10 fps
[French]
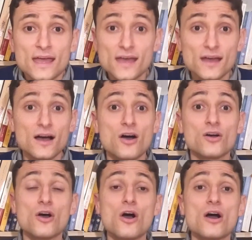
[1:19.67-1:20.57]
Et
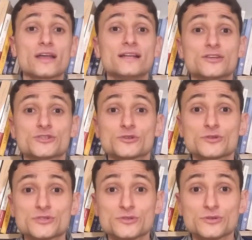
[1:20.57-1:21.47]
encore quelque
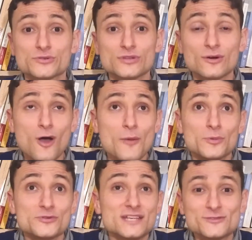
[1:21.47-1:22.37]
chose d'encore
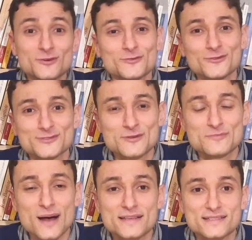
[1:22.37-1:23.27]
plus étonnant se
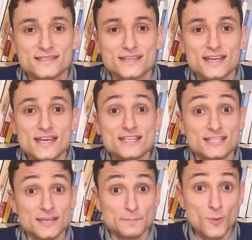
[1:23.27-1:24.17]
passe.
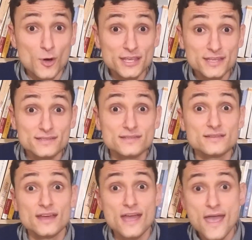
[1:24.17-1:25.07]
C'est
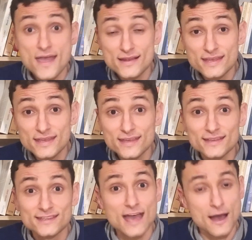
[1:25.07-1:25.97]
Moïse et Élie
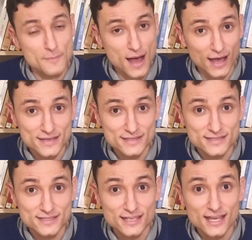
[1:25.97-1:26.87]
qui
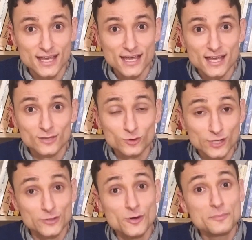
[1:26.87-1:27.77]
apparaissent. Tous
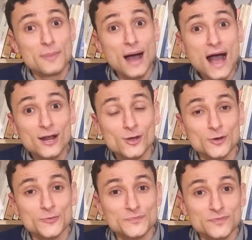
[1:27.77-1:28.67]
les deux
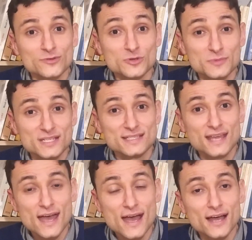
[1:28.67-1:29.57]
parlent du
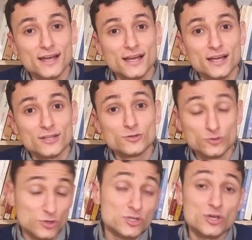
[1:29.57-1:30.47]
mystère
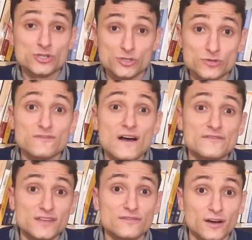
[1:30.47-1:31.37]
de ce que Jésus va
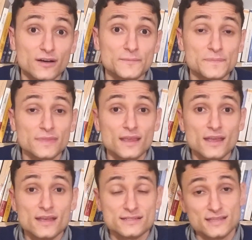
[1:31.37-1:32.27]
vivre
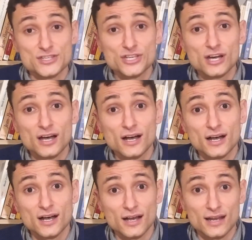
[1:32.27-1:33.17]
c'est-à-dire
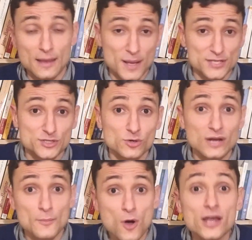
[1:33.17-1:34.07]
euh, la passion,
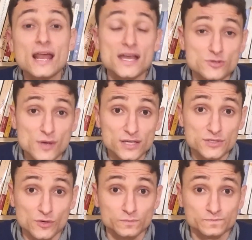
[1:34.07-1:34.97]
la mort et la
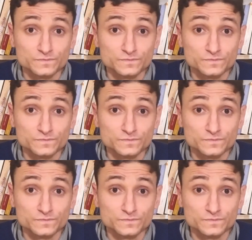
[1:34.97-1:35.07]
résurrection.